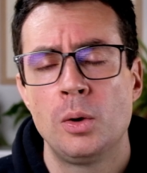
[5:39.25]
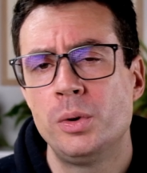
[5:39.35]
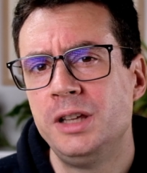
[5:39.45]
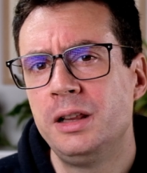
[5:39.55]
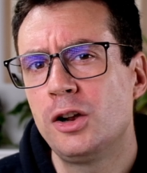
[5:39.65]

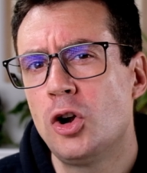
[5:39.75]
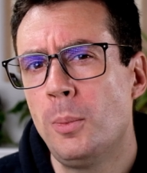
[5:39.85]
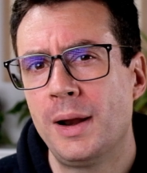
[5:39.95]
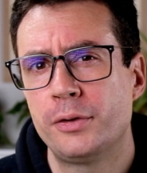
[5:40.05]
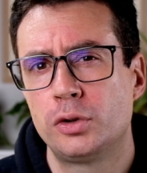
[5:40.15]
quindi nel
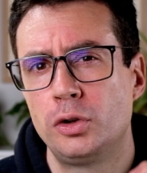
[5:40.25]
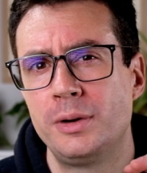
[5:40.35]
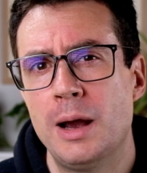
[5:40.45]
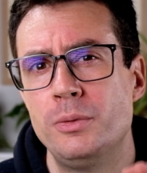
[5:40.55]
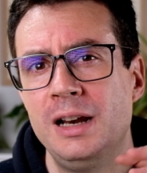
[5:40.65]
complesso non
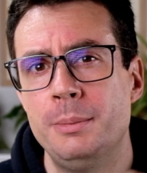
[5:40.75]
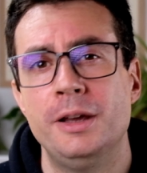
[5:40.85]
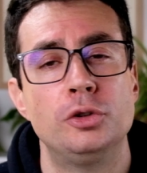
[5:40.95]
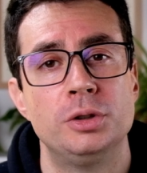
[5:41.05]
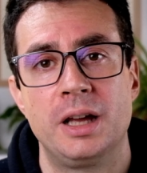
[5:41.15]
è un
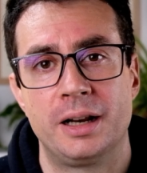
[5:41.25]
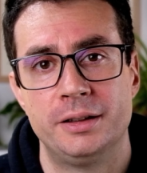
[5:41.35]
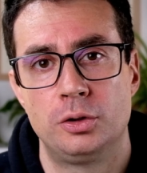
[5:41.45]
elemento di grande